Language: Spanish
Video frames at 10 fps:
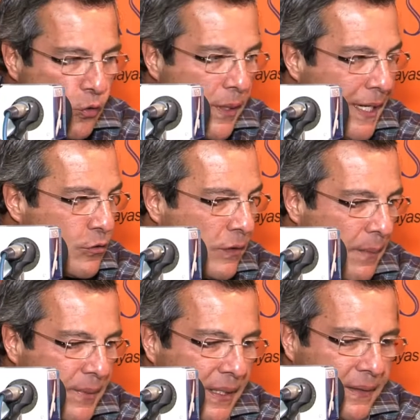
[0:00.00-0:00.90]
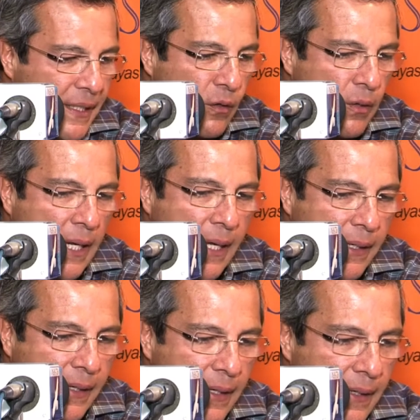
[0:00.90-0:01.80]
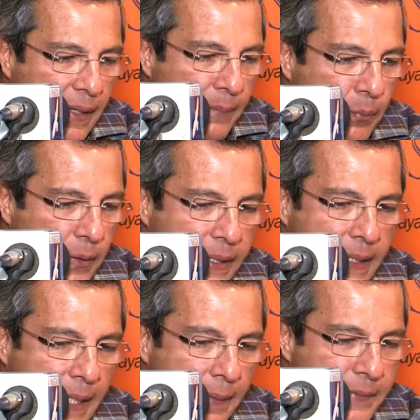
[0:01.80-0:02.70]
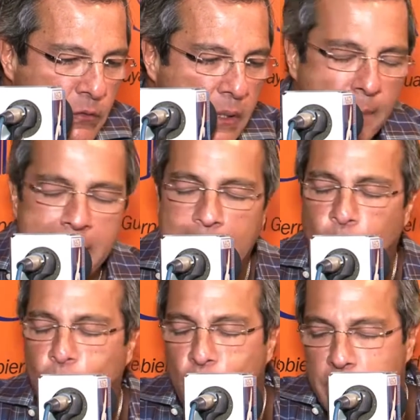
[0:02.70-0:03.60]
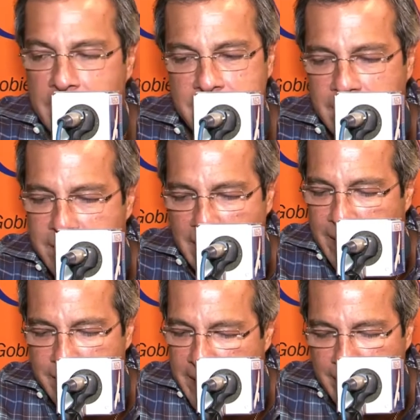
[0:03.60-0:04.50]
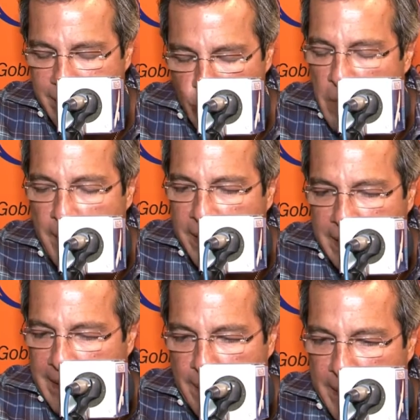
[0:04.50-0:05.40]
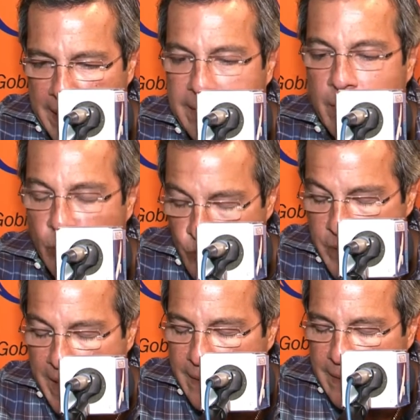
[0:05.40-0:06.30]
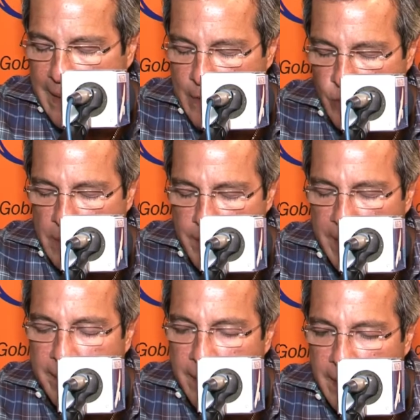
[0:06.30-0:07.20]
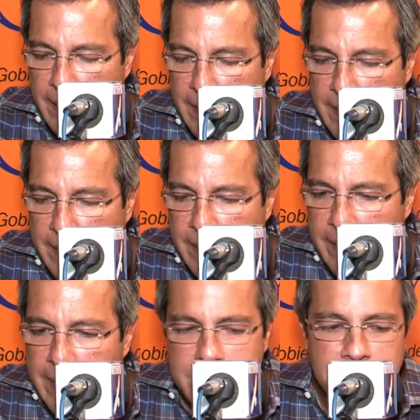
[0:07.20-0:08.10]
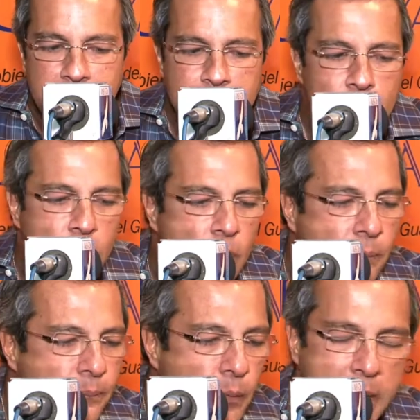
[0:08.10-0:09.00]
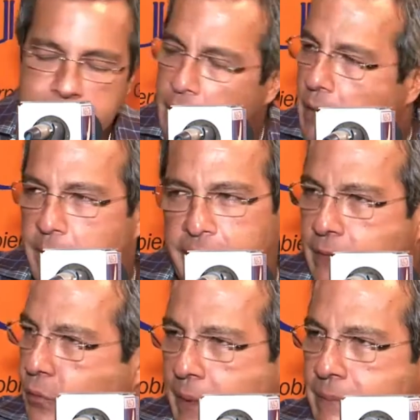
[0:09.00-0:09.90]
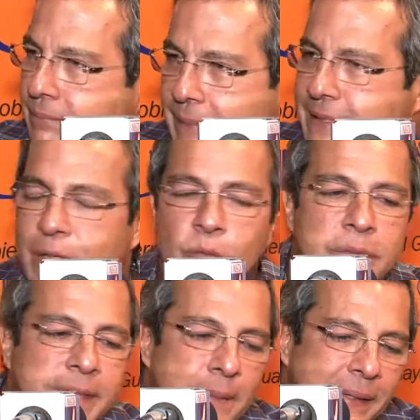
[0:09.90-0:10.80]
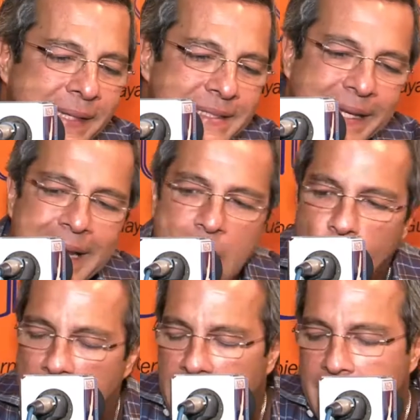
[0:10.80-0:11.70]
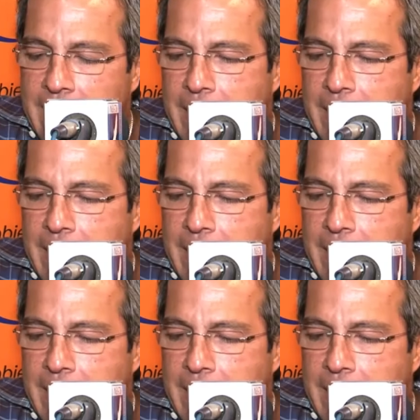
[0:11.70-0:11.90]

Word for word: yo en eso también tengo la, en política a veces una mala costumbre decir ser, sumamente transparente y lo soy en este caso también. Es, eso no puede hacerlo la prefectura. Ese es un tema de Senagua,